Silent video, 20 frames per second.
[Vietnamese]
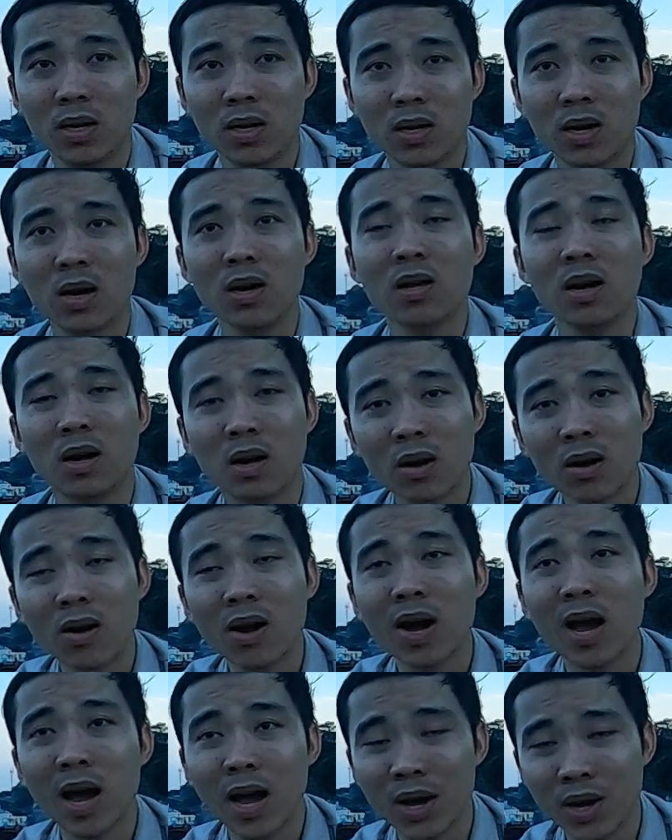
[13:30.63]
đó giờ đó có
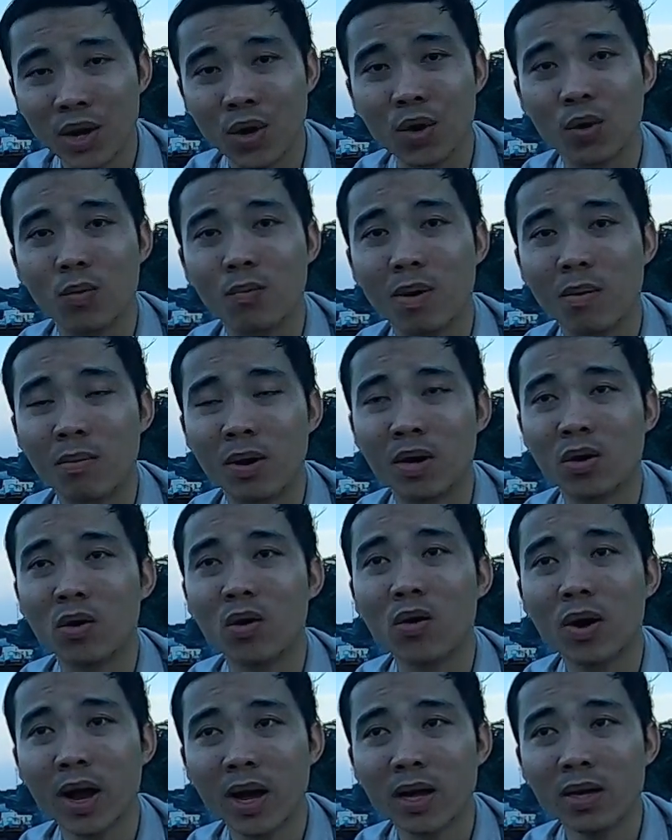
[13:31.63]
hai điều mà mình
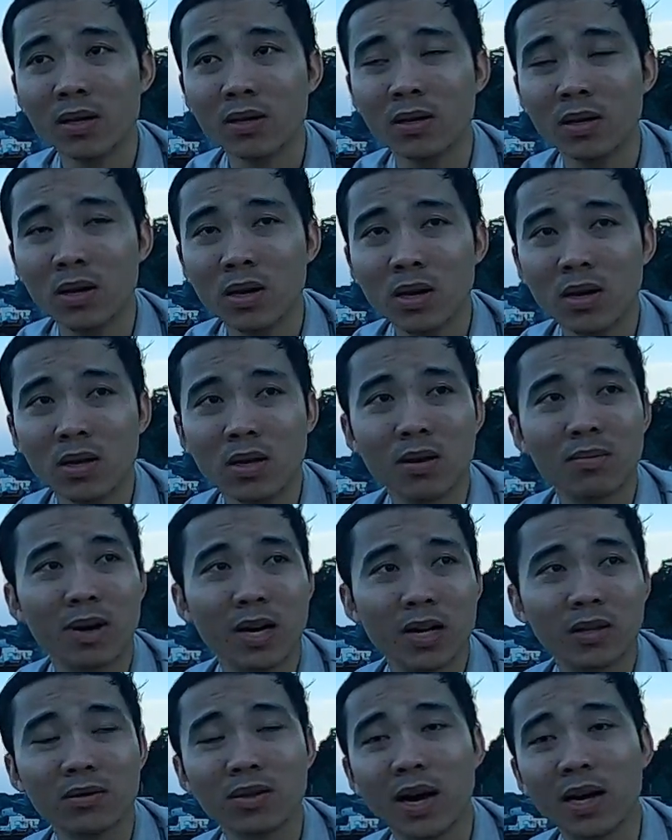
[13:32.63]
cố gắng nhưng mà
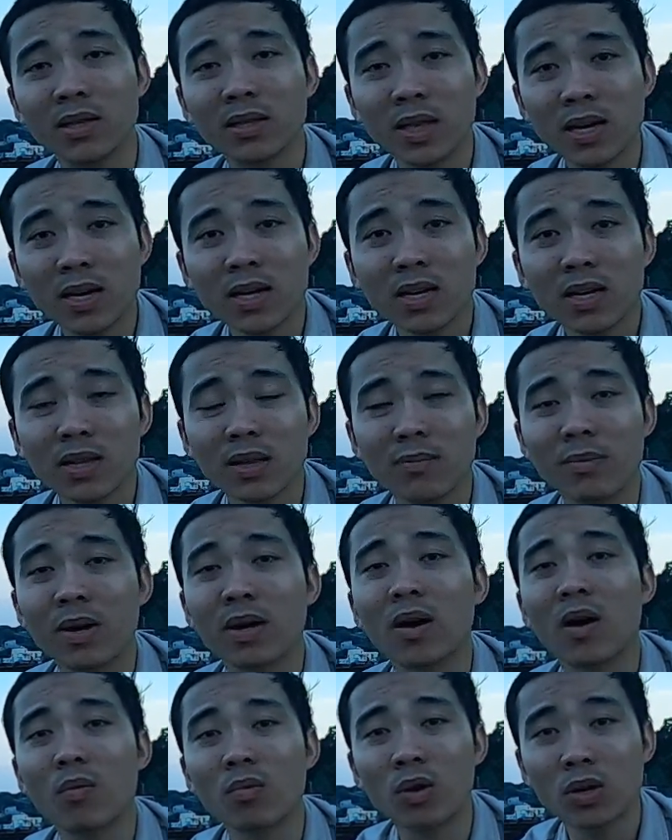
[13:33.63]
hiện tại tiếng thì mình
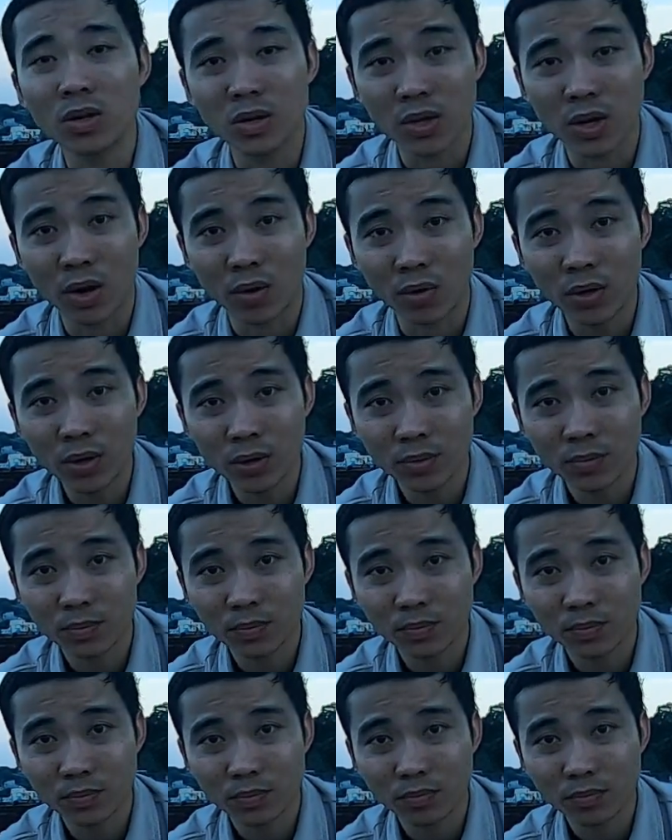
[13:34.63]
không có được giỏi
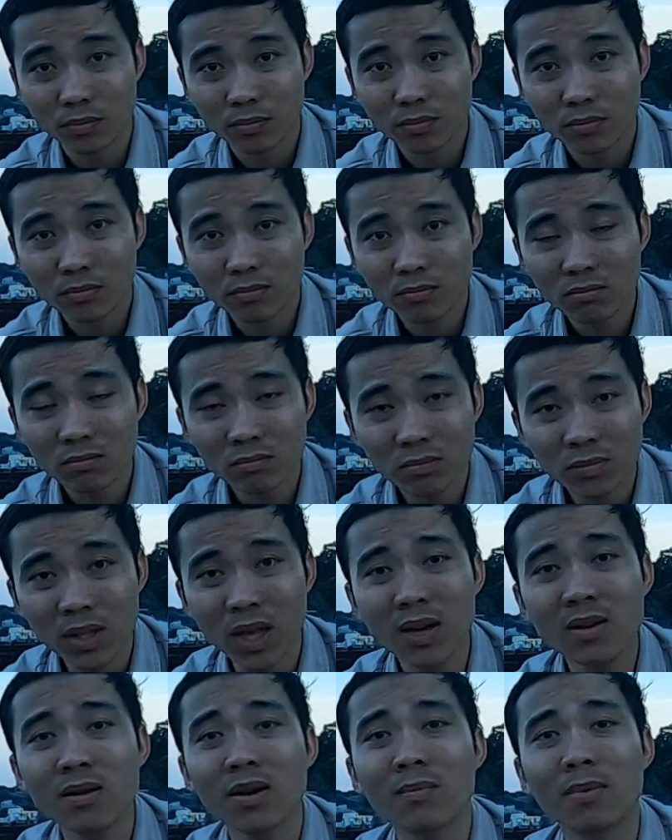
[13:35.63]

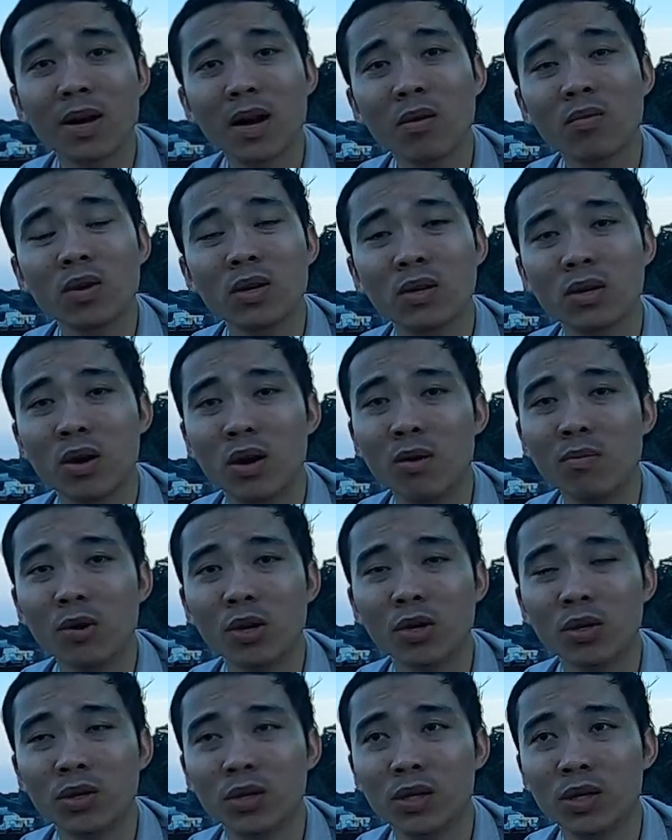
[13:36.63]
tiếng là mình không có được giỏi mọi
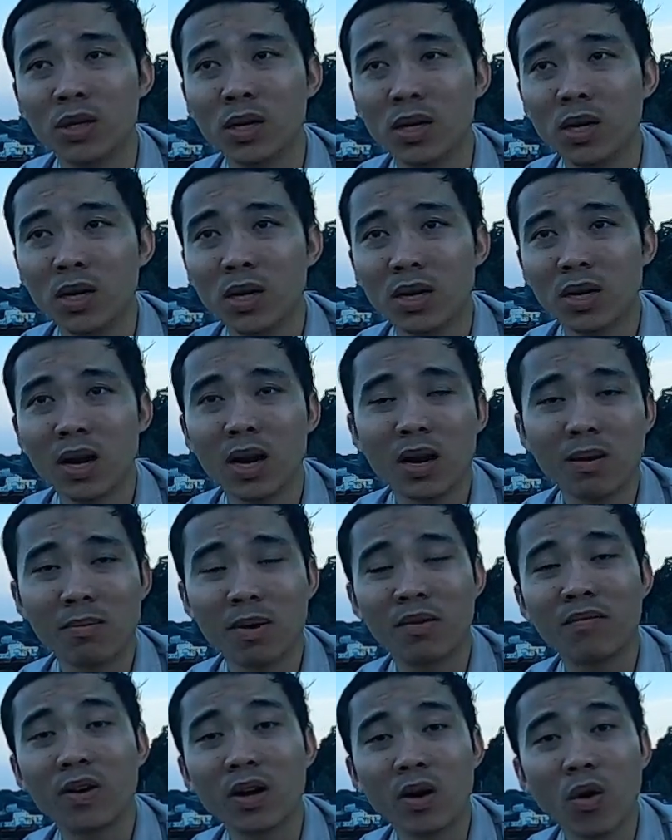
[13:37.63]
người nên là
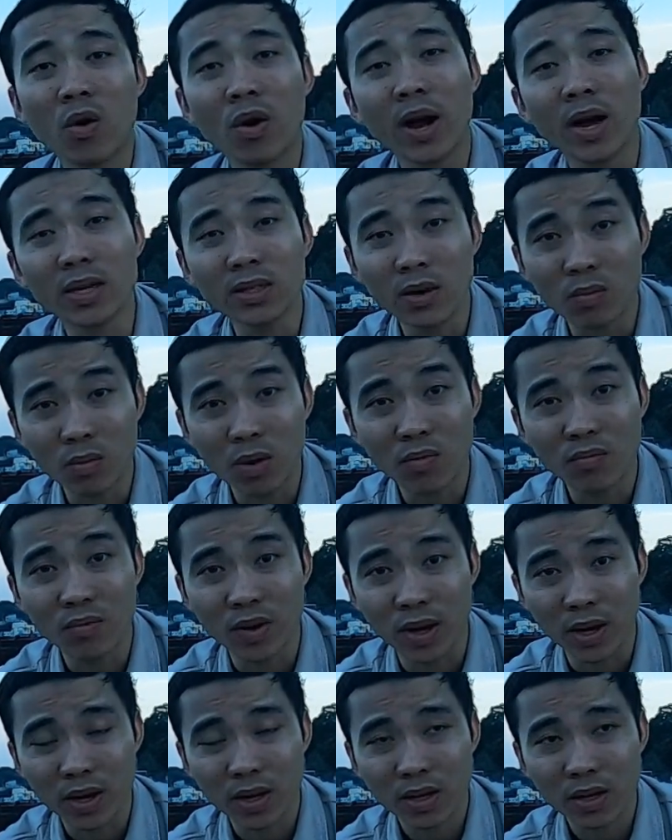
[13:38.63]
mình phải cố gắng trong công
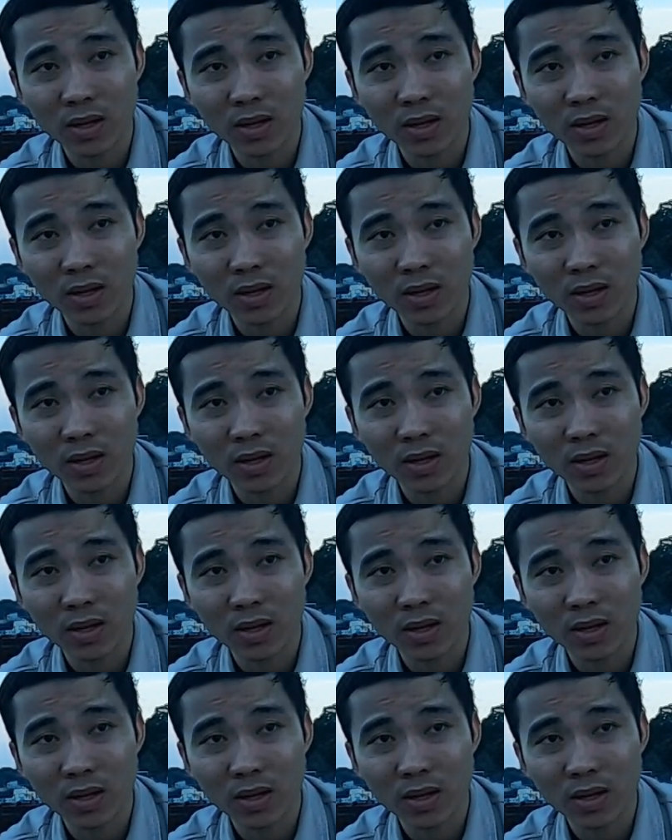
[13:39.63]
việc